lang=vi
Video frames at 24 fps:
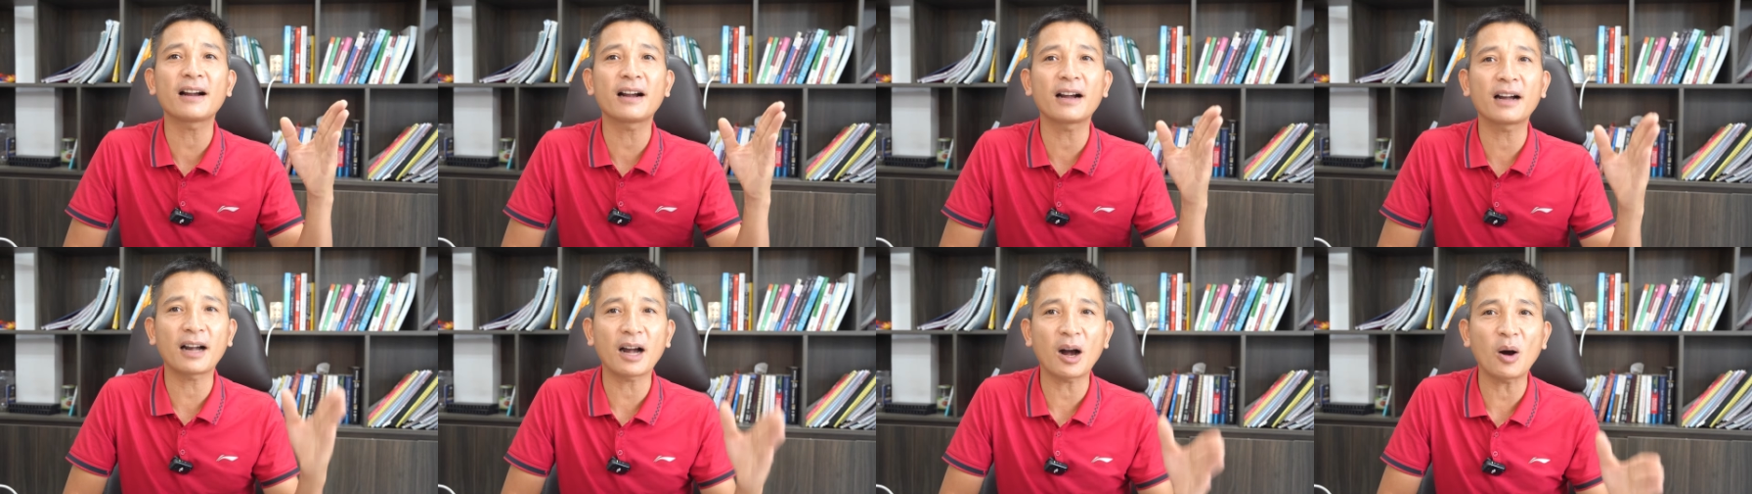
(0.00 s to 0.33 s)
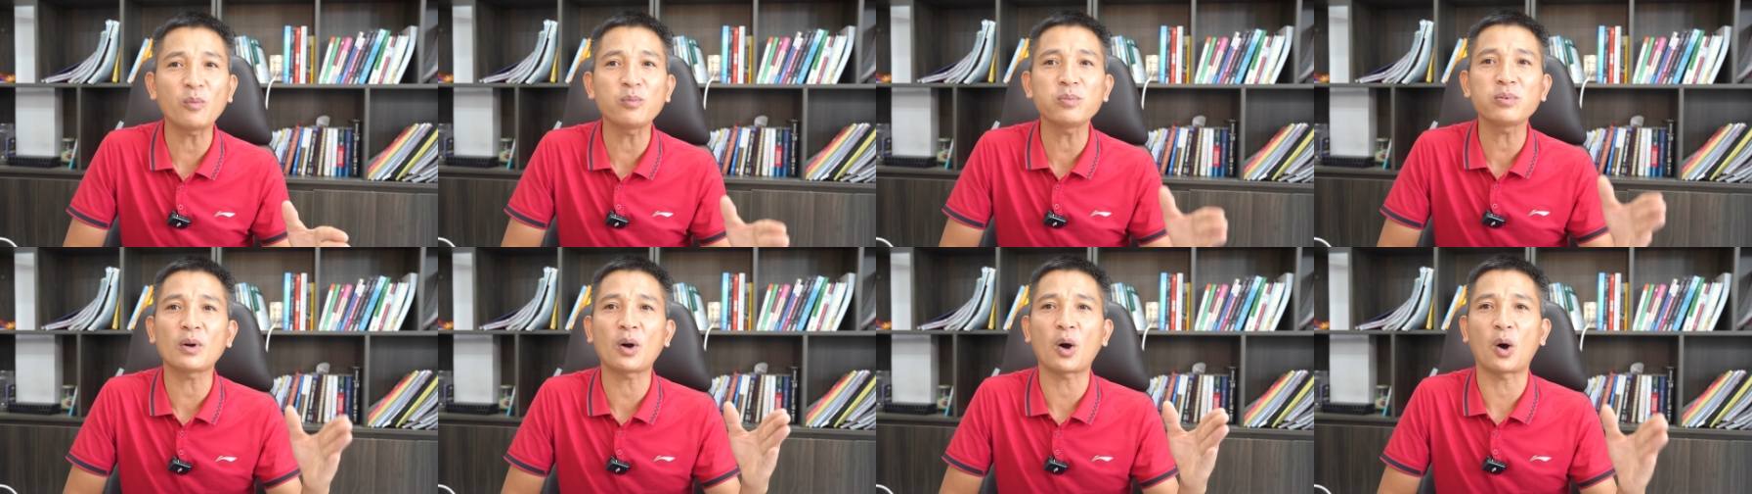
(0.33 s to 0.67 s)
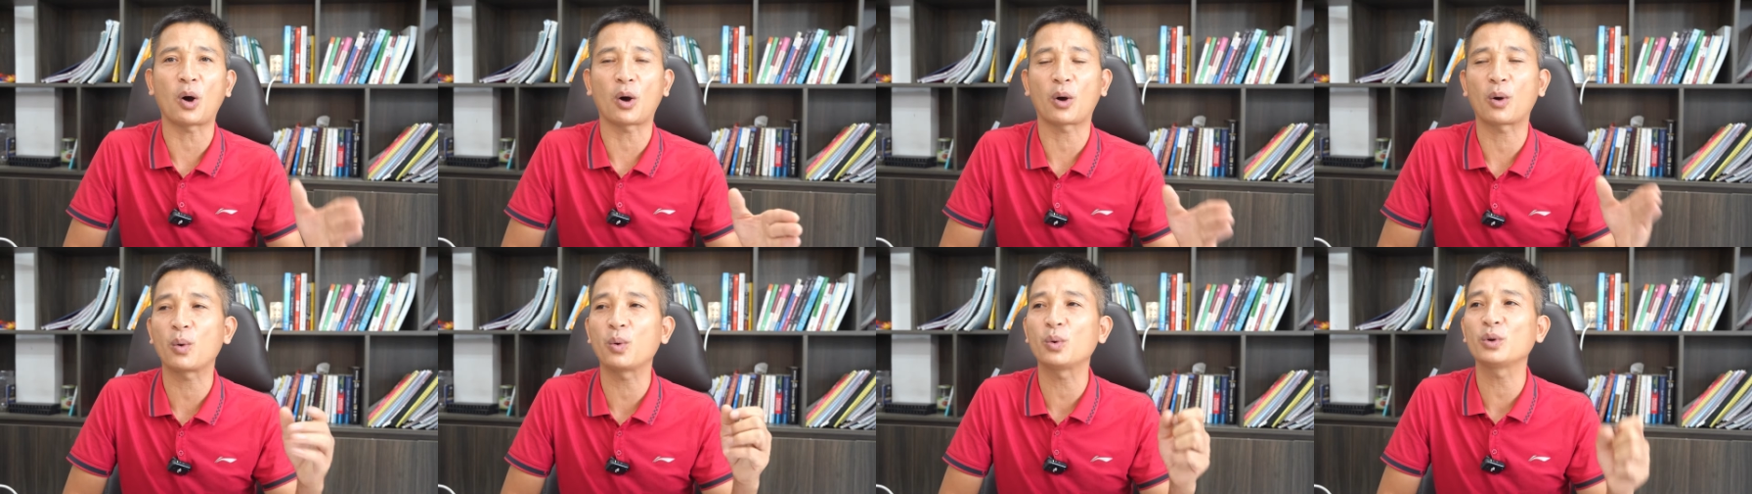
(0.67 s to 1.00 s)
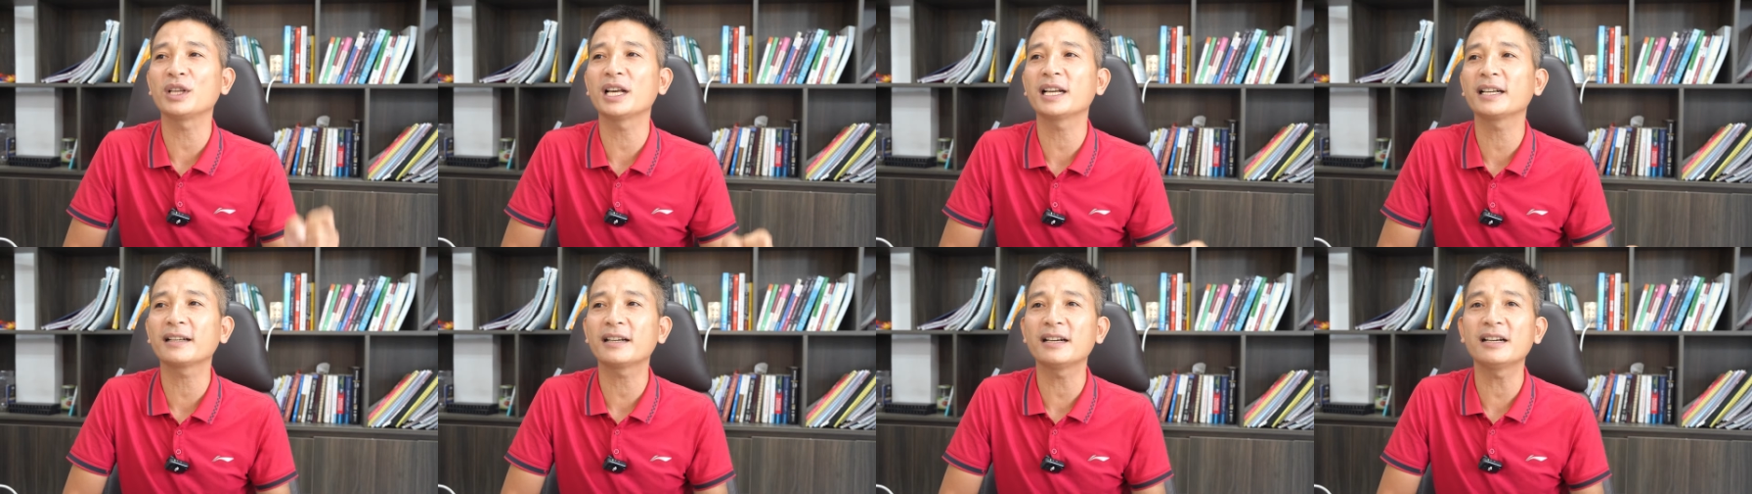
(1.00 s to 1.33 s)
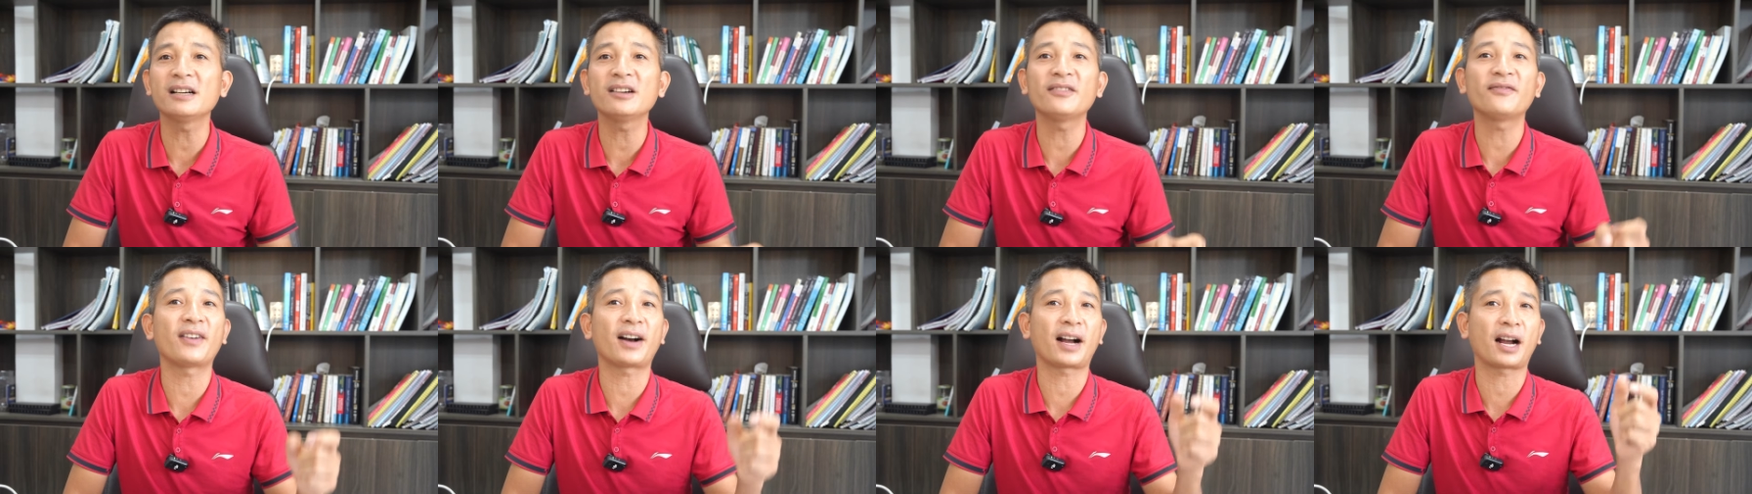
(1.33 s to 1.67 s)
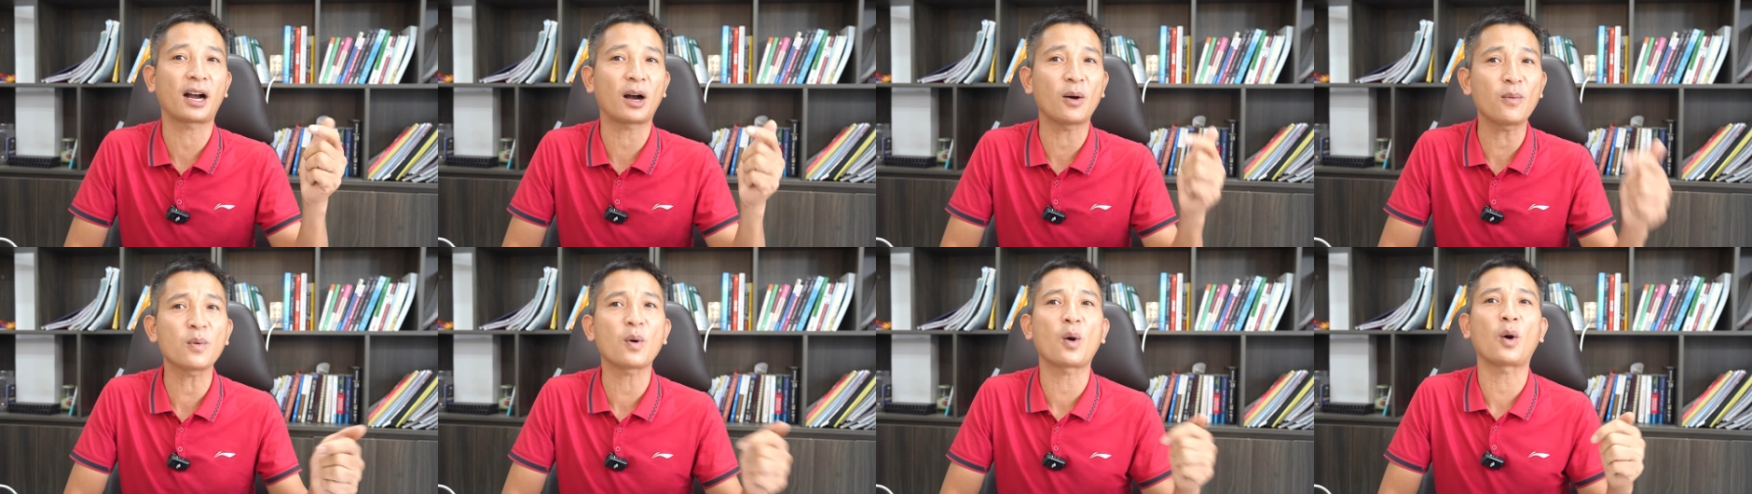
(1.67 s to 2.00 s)
không có khu dân cư và
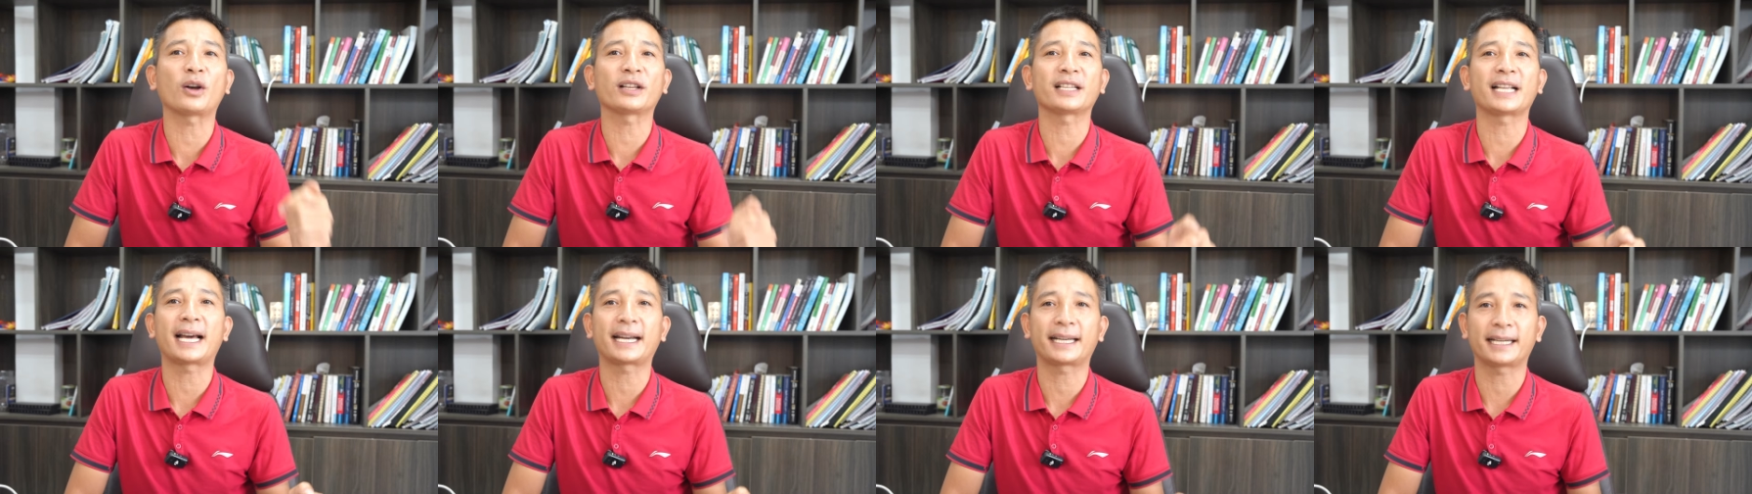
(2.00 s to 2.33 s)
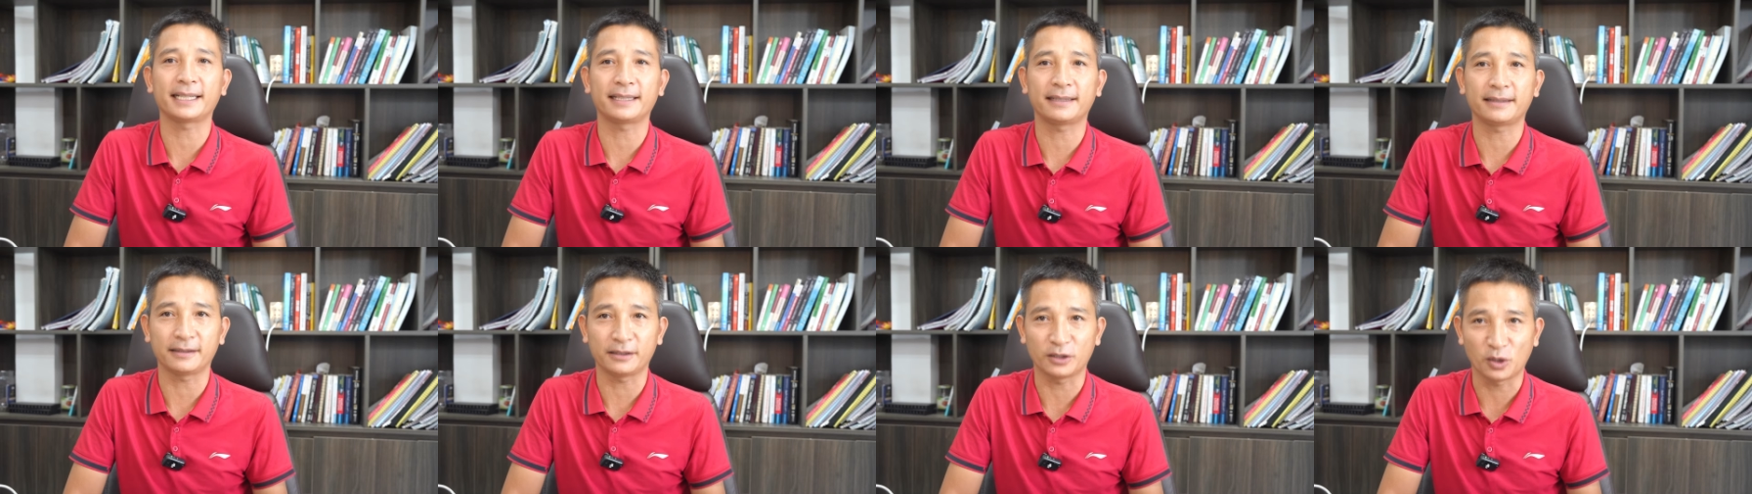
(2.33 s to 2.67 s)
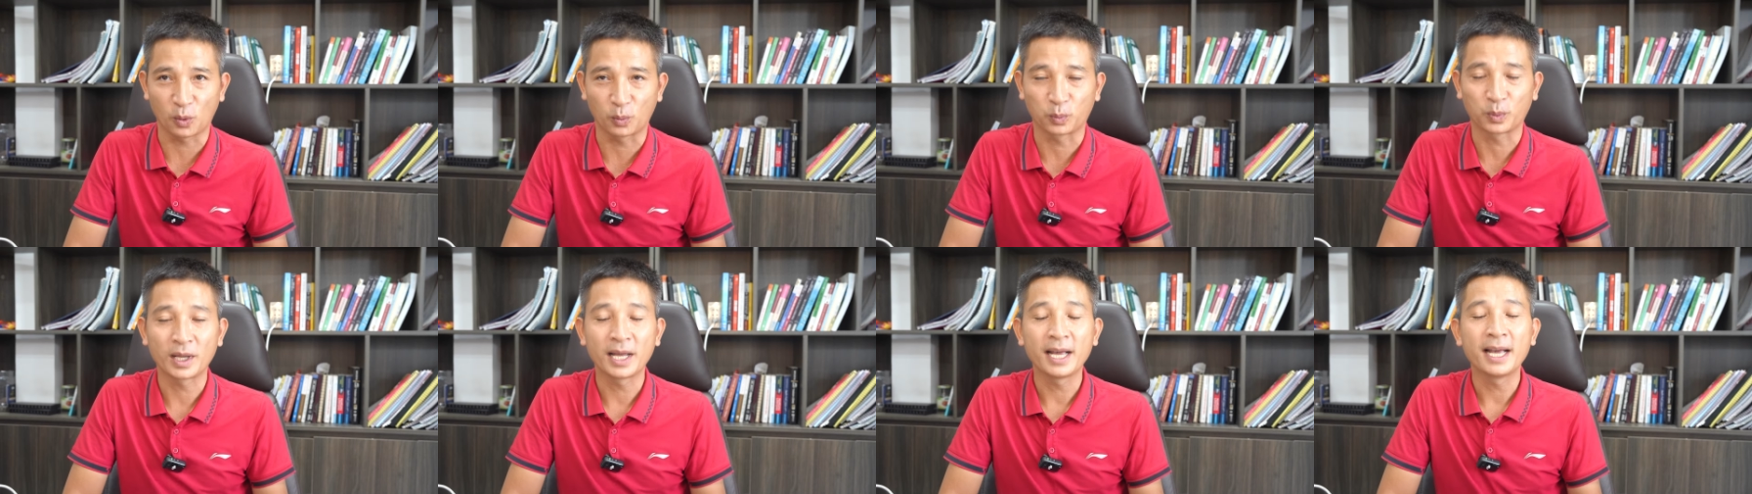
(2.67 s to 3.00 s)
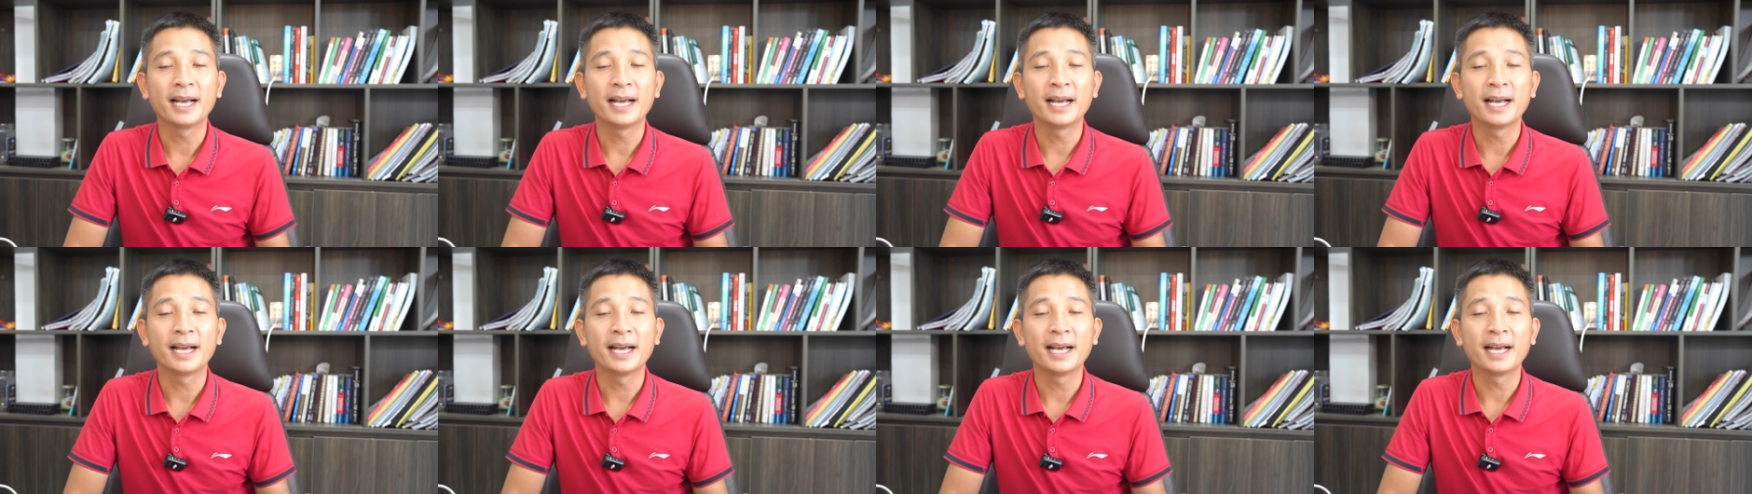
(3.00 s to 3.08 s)
không có giá trị sử dụng.